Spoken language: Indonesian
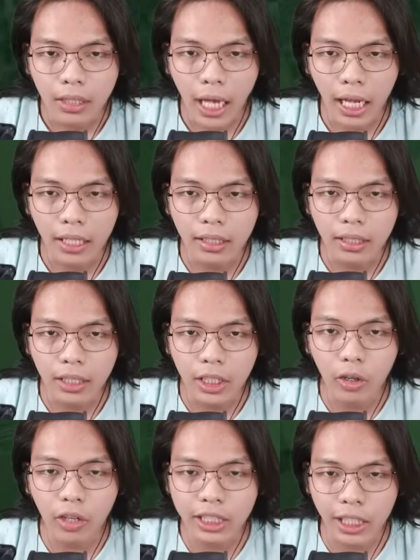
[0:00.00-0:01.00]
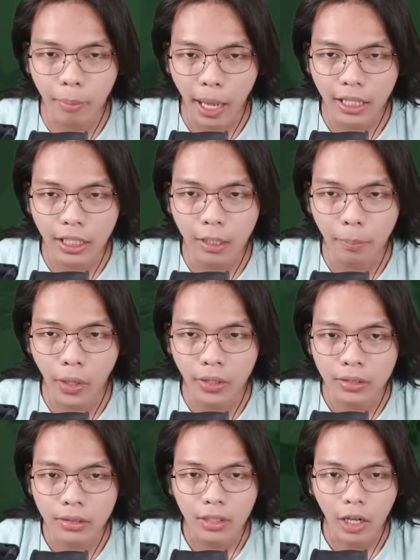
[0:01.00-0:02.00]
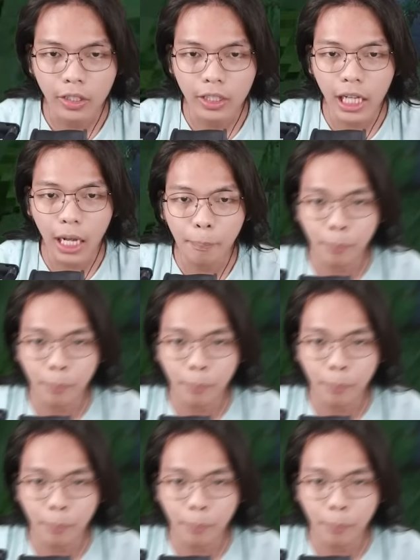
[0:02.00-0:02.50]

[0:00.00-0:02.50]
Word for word: Dan ini kok kecil banget ini pohon Kalau ini kan